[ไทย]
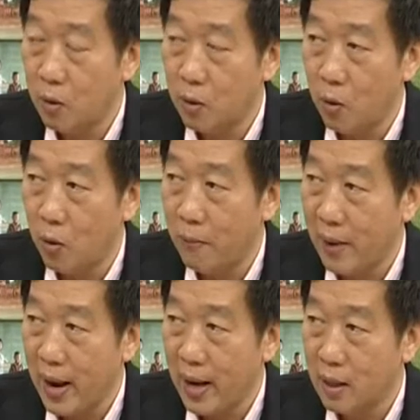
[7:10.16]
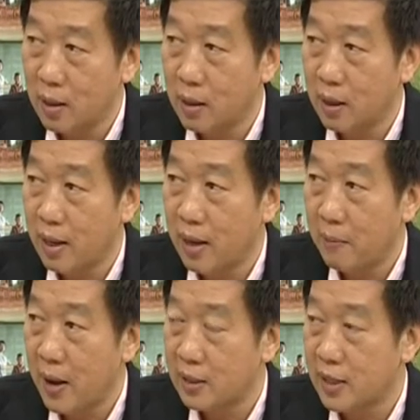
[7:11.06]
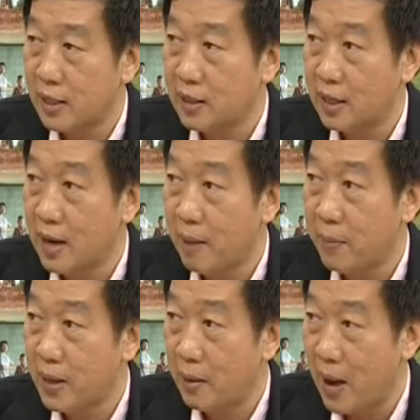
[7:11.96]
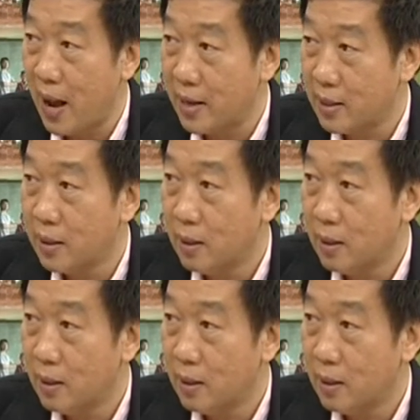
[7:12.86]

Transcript: ที่เราโอนไปให้ก็คือคณะแพทยศาสตร์ศิริราชพยาบาล